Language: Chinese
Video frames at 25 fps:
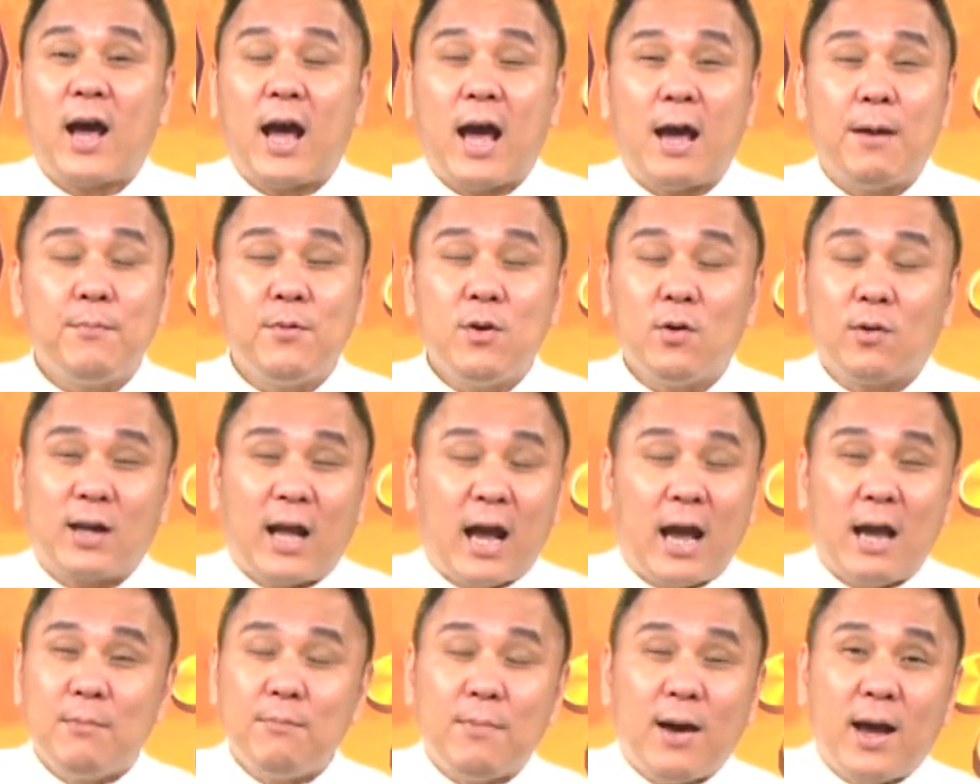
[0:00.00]
还没有
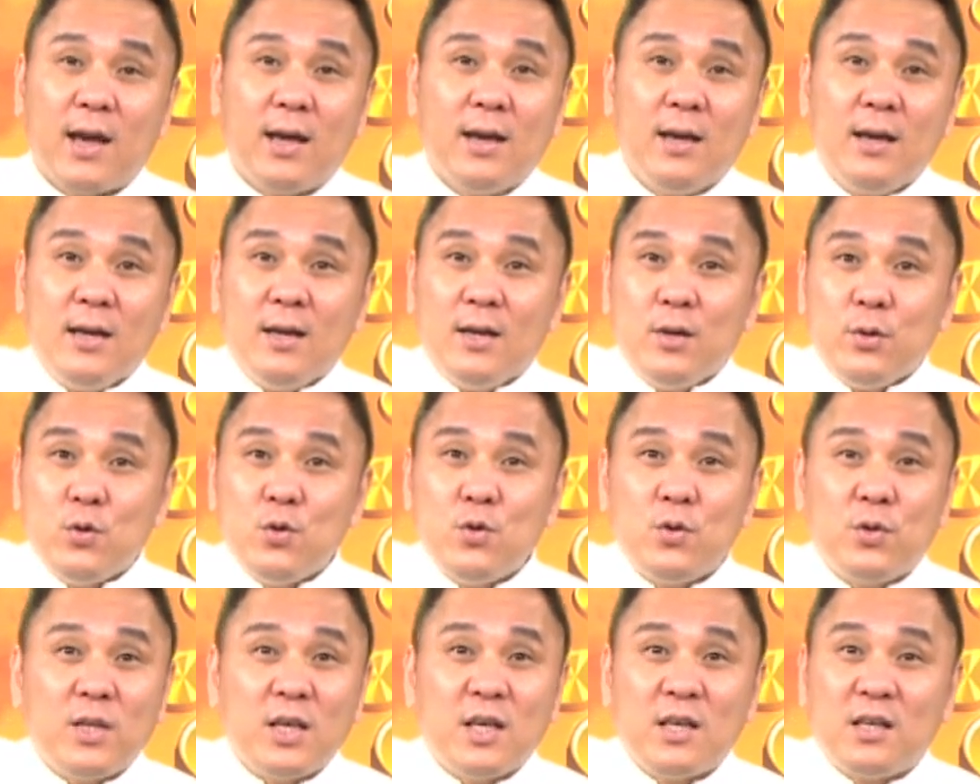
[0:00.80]
开卖，
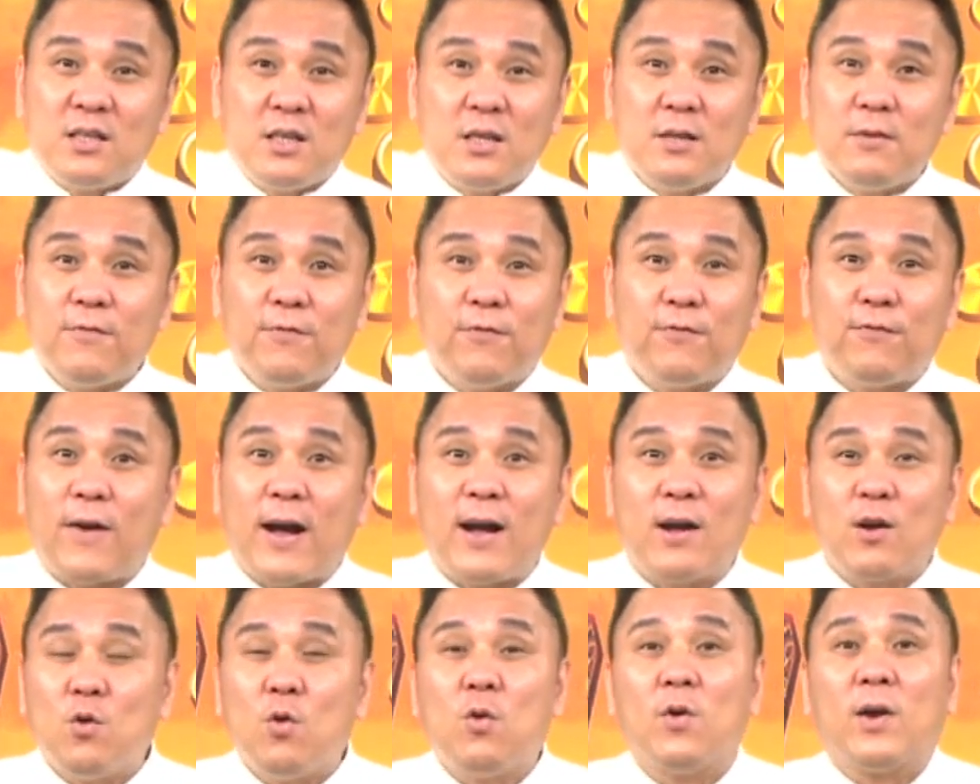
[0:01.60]
预定已经
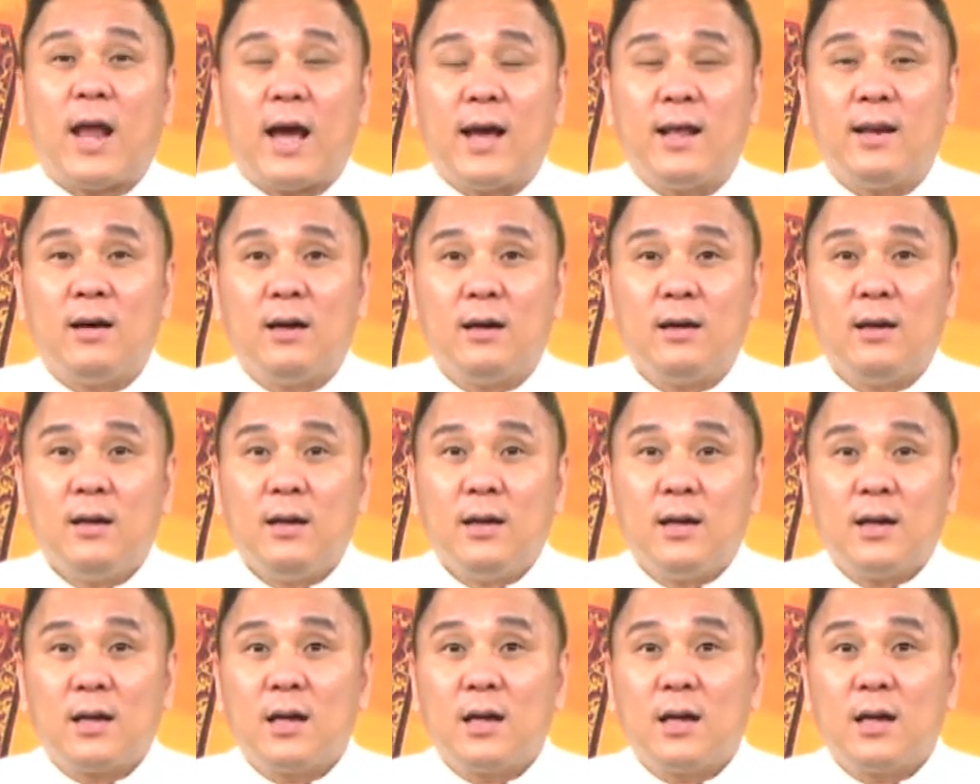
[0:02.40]
翻过来了。